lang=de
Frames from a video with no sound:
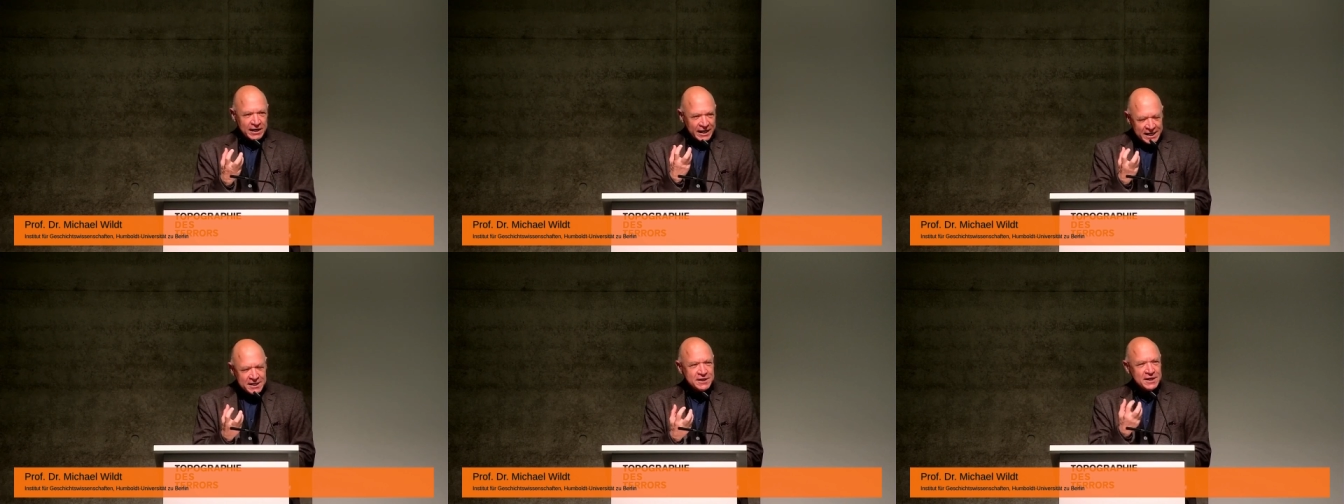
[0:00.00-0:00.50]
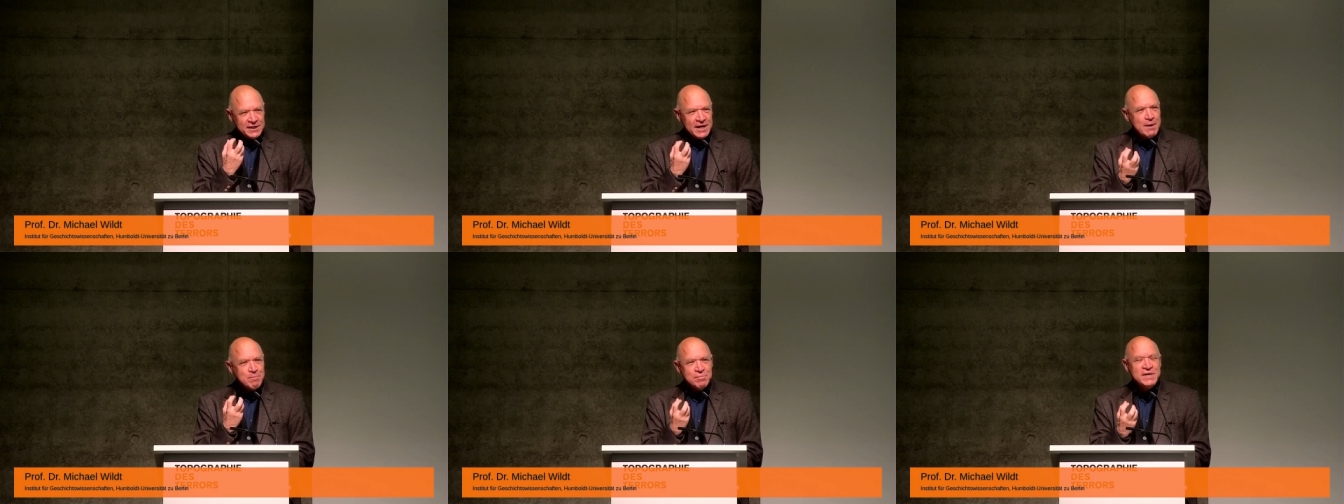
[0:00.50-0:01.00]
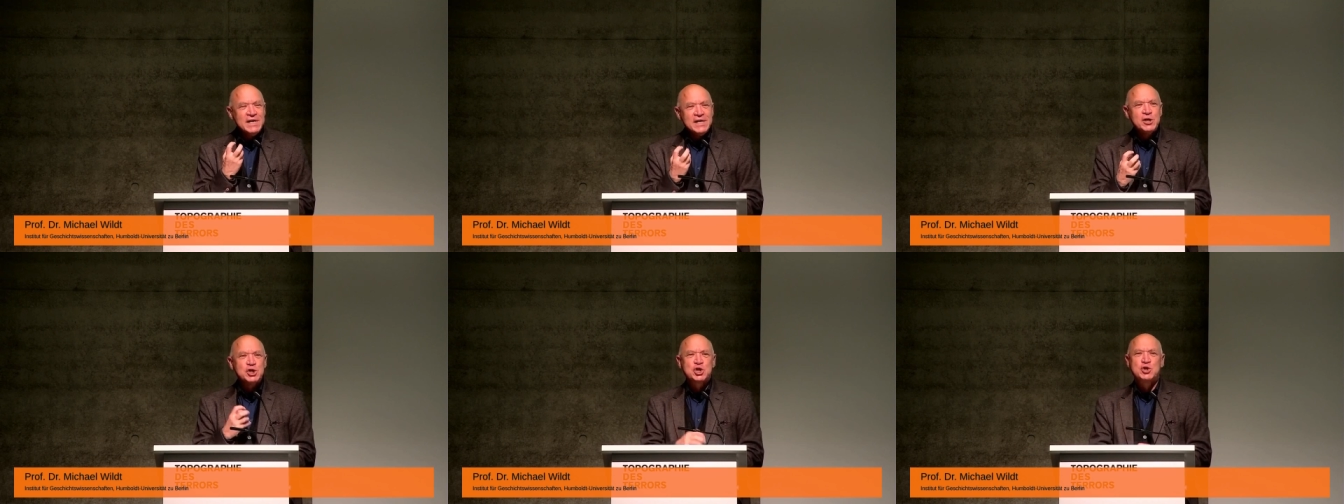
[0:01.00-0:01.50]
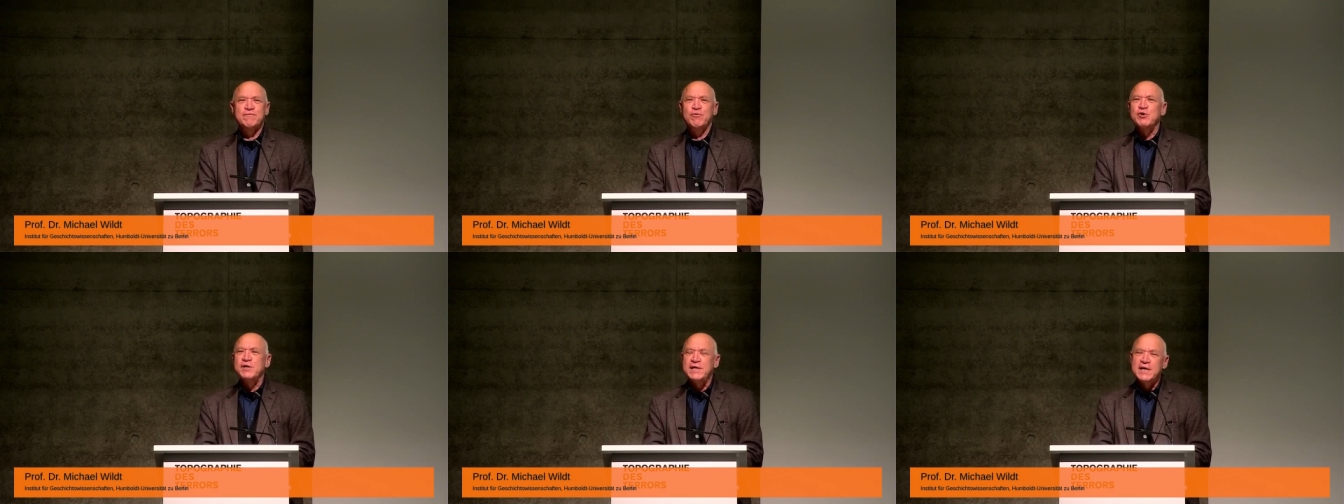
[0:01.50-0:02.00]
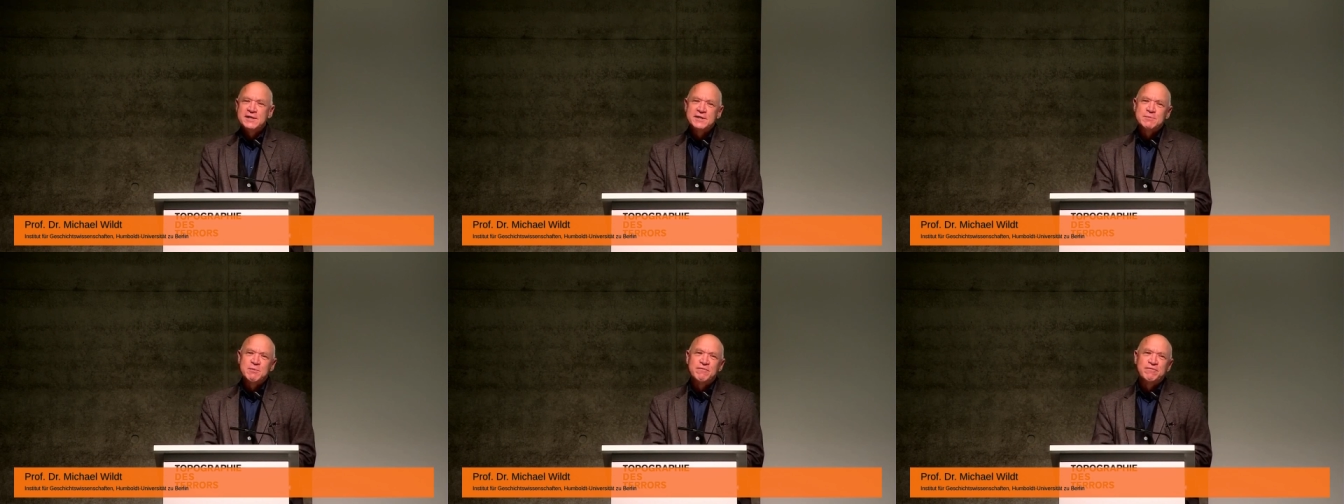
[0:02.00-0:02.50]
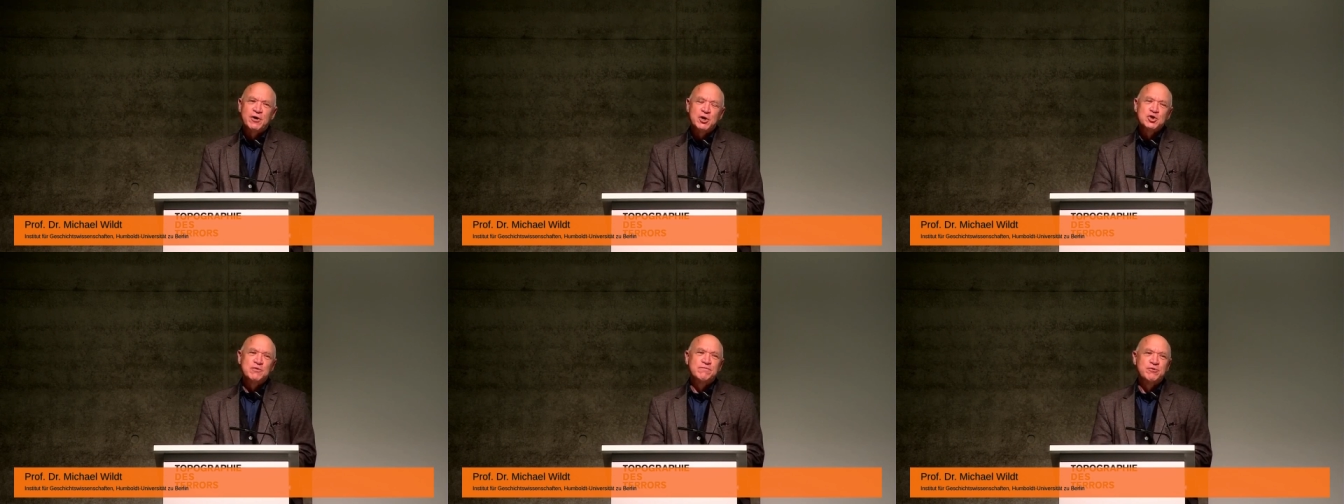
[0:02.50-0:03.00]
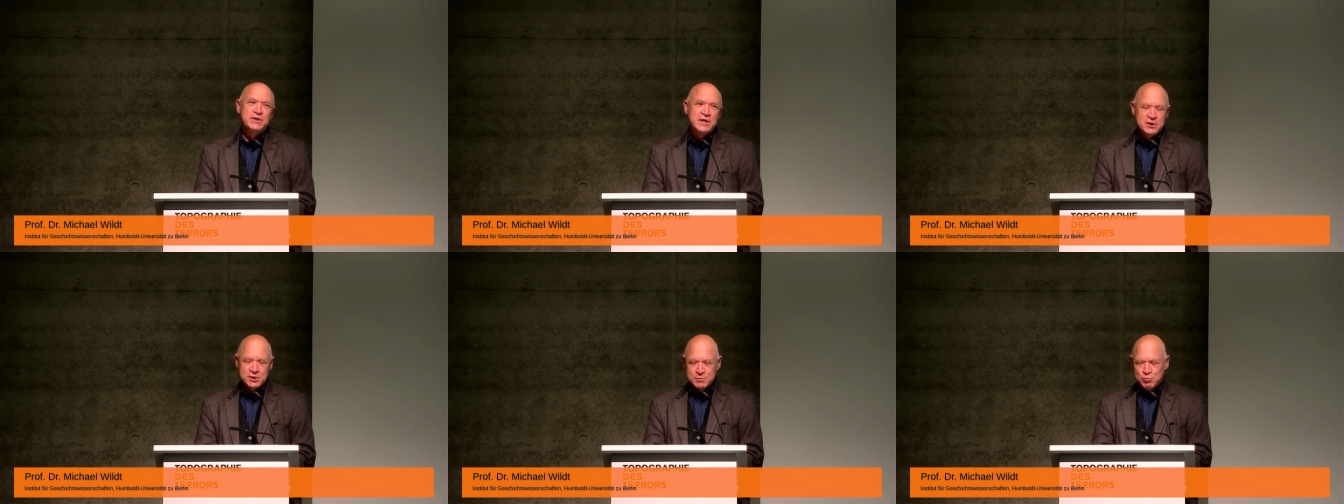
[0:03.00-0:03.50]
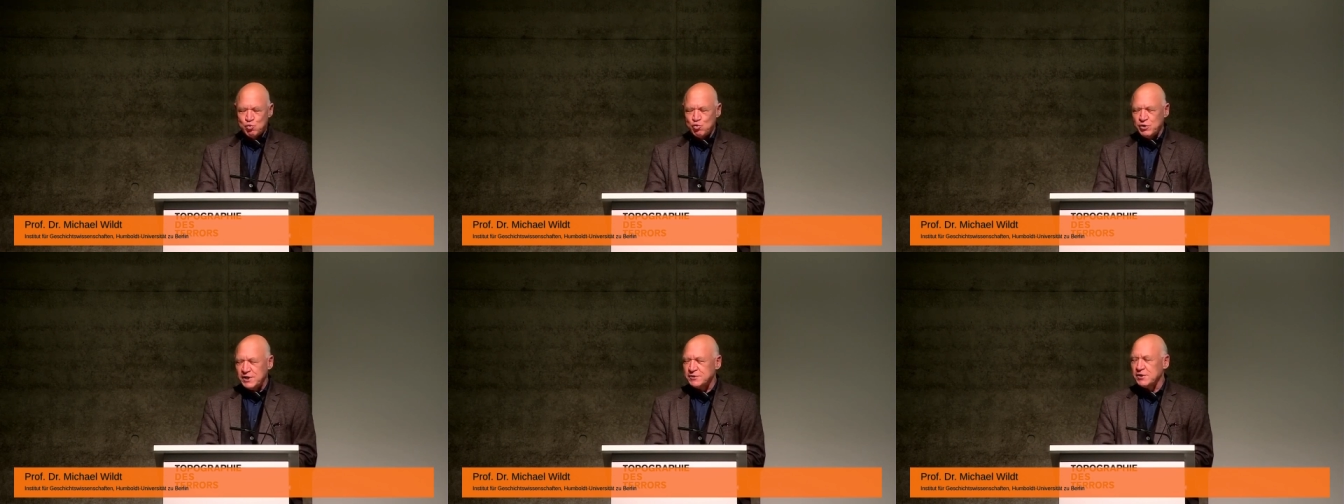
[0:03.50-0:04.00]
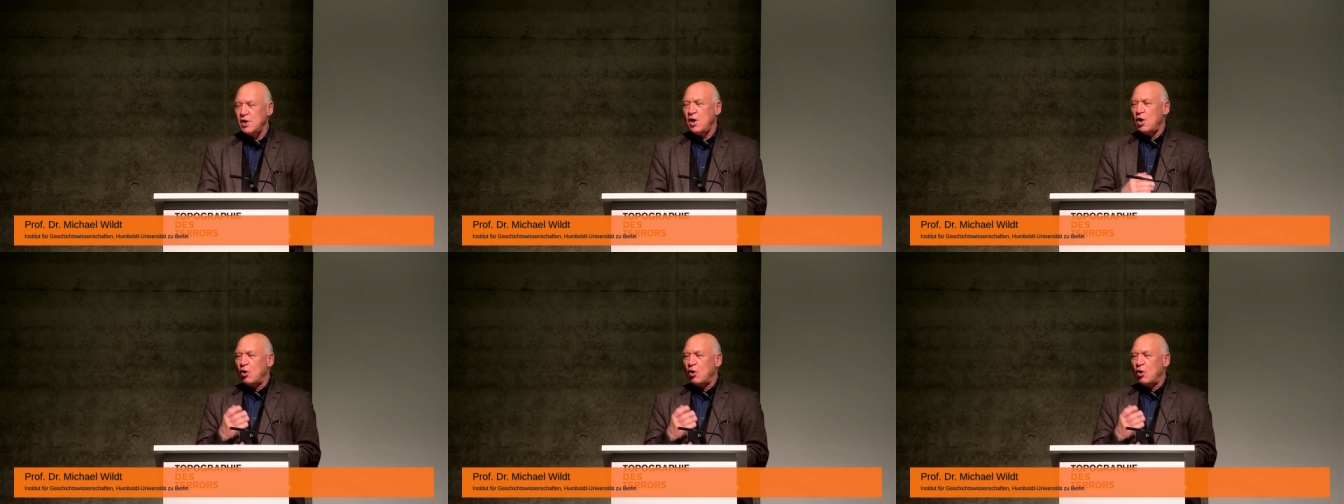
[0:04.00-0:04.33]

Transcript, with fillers: richtig empirisch fundiertes, mit Forschung fundiertes Buch ist.